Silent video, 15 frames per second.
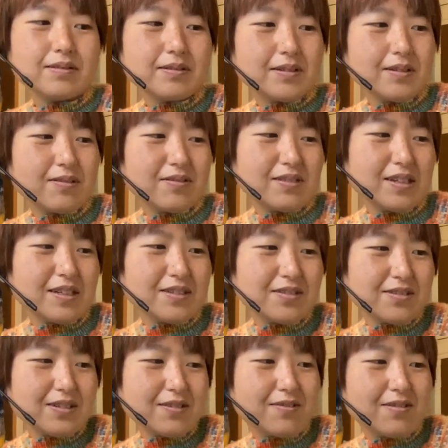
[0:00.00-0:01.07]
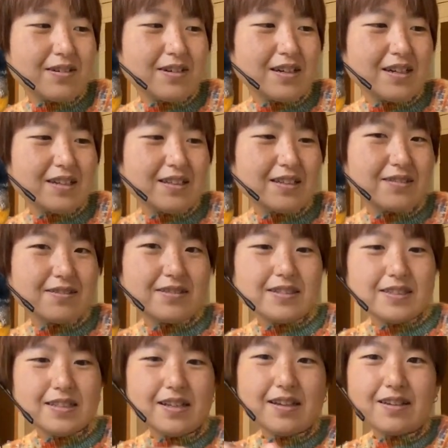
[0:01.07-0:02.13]
いろんな人に声かけてくだ
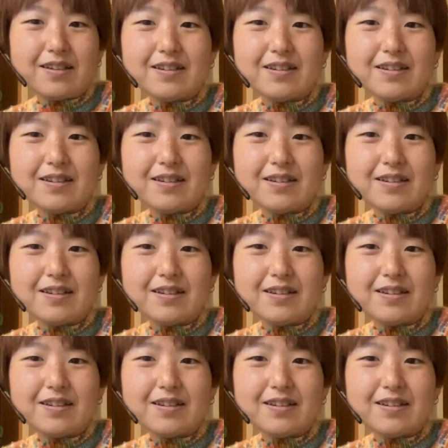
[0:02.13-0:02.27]
さい